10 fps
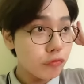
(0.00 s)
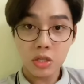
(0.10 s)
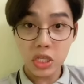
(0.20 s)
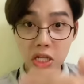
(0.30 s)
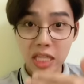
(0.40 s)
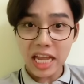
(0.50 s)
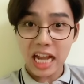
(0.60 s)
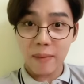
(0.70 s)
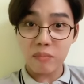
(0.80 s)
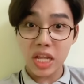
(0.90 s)
Chến tới
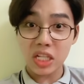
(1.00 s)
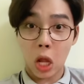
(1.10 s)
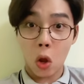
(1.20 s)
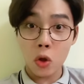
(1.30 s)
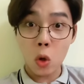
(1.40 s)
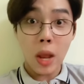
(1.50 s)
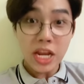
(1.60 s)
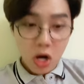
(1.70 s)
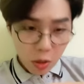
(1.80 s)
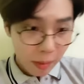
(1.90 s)
cầm điện thoại cô ấy ngước